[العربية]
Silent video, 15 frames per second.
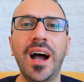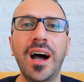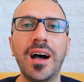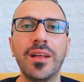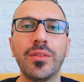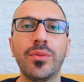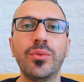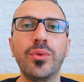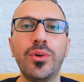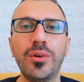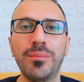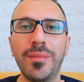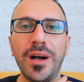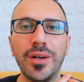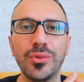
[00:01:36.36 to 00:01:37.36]

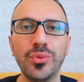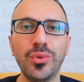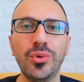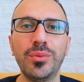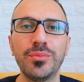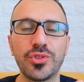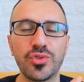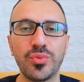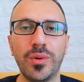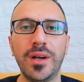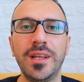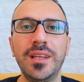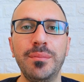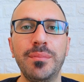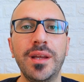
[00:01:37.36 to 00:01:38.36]
حظه مهضوم
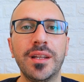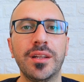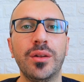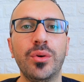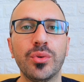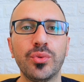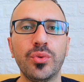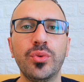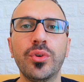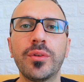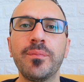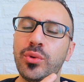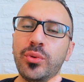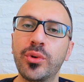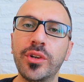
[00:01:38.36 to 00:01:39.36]
شوي بين العطور
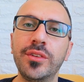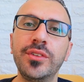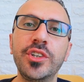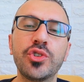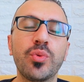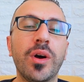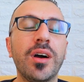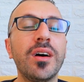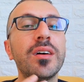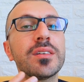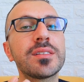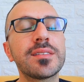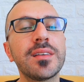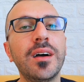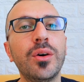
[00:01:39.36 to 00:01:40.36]
عطور النيش
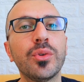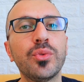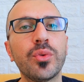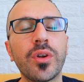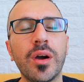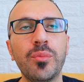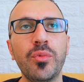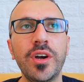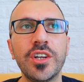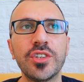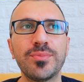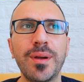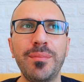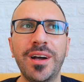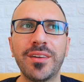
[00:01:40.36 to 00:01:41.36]
وخاصة عطور
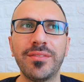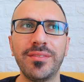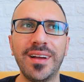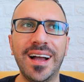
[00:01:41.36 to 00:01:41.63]
أمواج ما بعرف